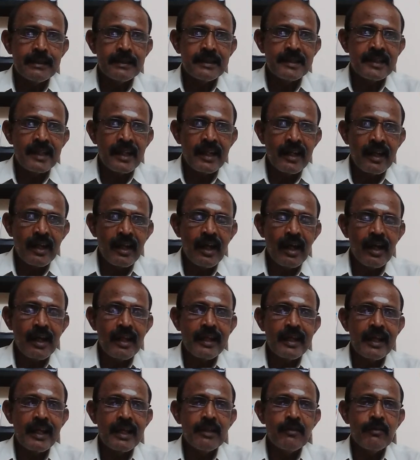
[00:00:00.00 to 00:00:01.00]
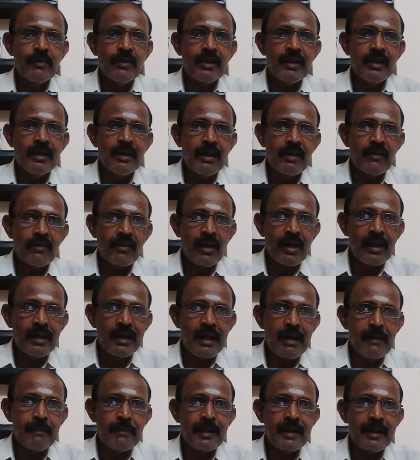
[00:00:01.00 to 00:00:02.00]
ஜனனகால கேதுவுக்கு அவர்
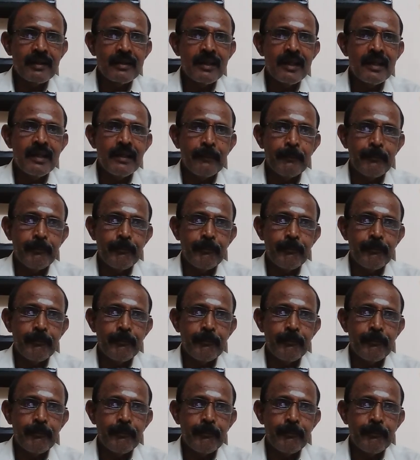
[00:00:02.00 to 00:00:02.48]
ரெண்டாம் இடத்தில்